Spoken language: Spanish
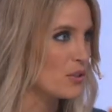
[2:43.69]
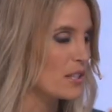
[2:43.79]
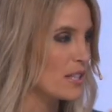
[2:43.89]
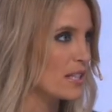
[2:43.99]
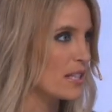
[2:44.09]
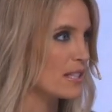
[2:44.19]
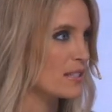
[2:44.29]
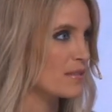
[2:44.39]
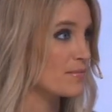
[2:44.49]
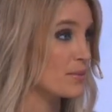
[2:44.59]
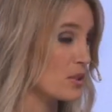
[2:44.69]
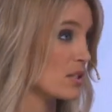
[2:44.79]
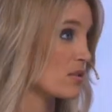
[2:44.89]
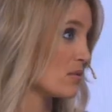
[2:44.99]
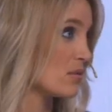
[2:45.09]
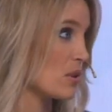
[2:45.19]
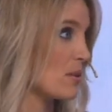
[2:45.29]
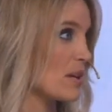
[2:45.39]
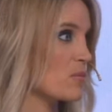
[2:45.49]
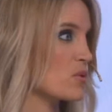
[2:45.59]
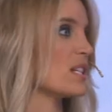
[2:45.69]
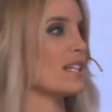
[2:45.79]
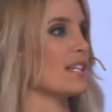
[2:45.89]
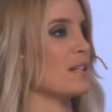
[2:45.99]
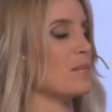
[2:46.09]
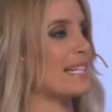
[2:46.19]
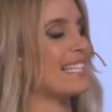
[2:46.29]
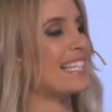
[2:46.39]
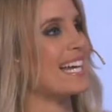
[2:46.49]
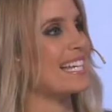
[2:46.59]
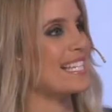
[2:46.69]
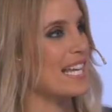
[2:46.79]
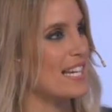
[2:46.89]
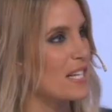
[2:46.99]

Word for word: Dicen, pues eso, cuando hablábamos de que el planeta está al